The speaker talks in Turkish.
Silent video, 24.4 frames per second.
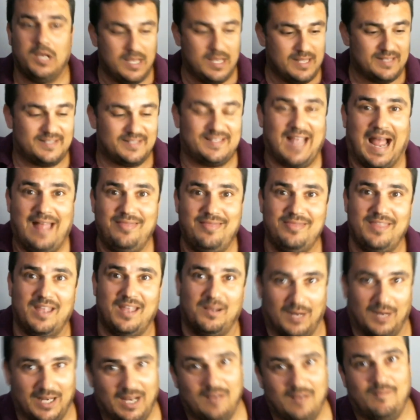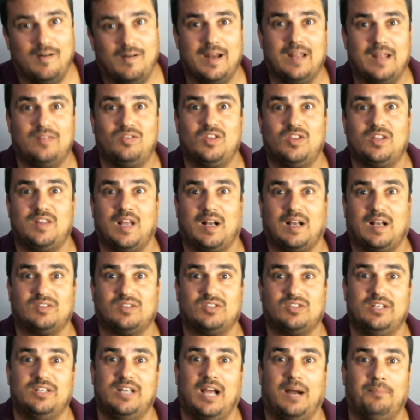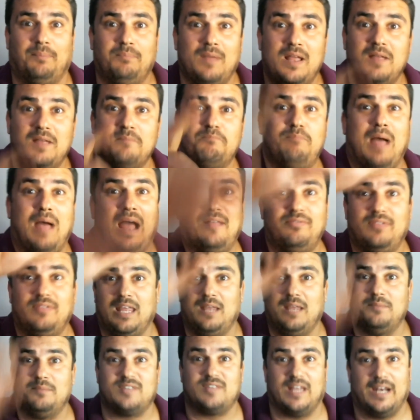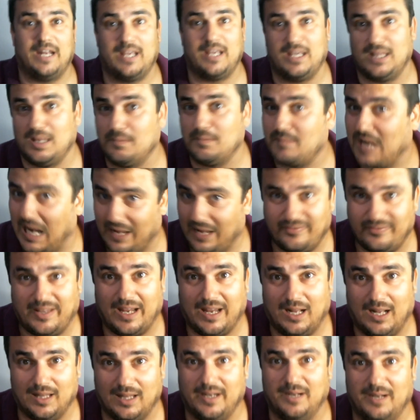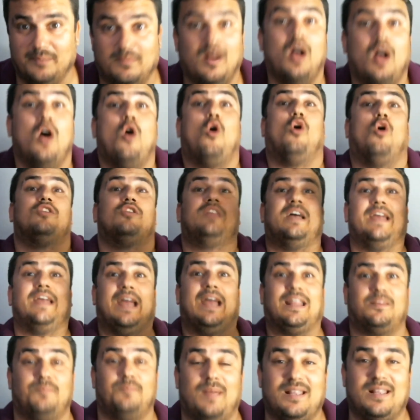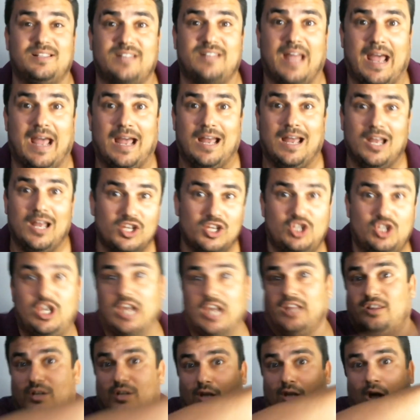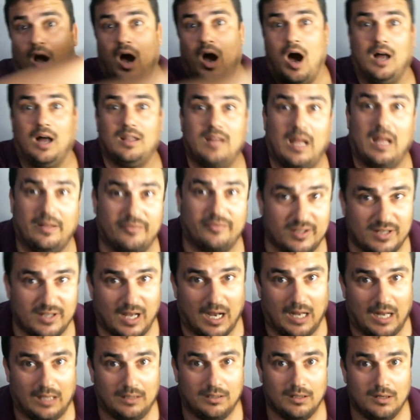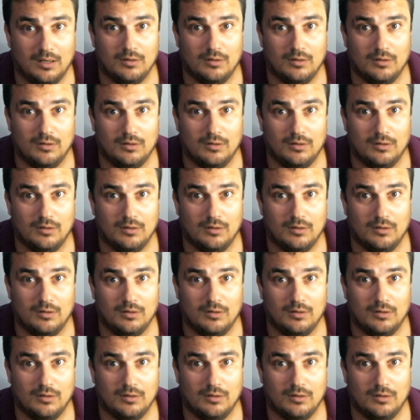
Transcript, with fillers: Sen de bana Varetti takasını yap. Ben diyeyim sana gidip Kante'yi alayım. O da yetmez de git Haaland'ı da al.